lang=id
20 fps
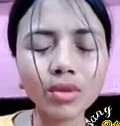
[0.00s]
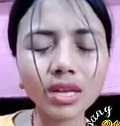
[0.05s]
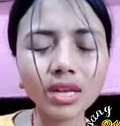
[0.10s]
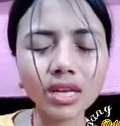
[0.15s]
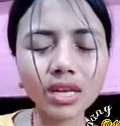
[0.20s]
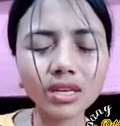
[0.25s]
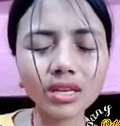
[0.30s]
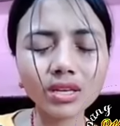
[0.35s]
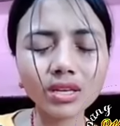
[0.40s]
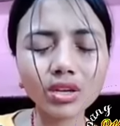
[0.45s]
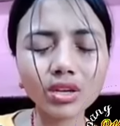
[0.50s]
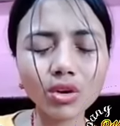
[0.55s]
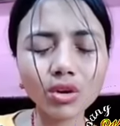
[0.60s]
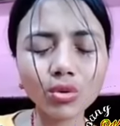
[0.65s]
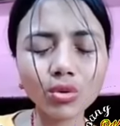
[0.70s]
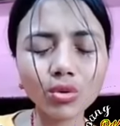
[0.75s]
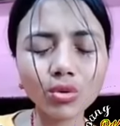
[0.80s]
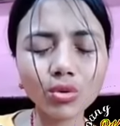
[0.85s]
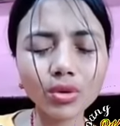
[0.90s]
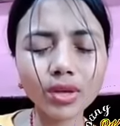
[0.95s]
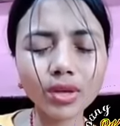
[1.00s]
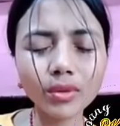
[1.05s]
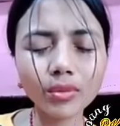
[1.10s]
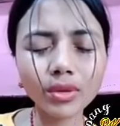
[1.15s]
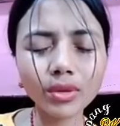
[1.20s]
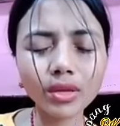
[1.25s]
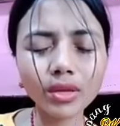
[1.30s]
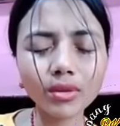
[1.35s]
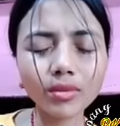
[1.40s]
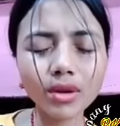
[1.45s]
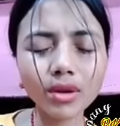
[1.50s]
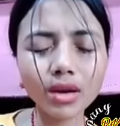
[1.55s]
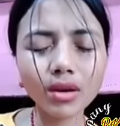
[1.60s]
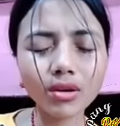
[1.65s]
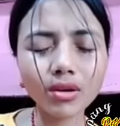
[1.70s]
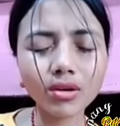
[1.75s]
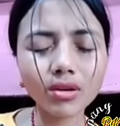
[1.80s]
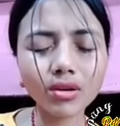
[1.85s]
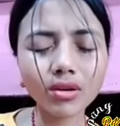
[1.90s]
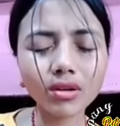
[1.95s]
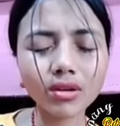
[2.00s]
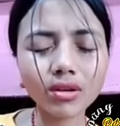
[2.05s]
play kerku ya pibar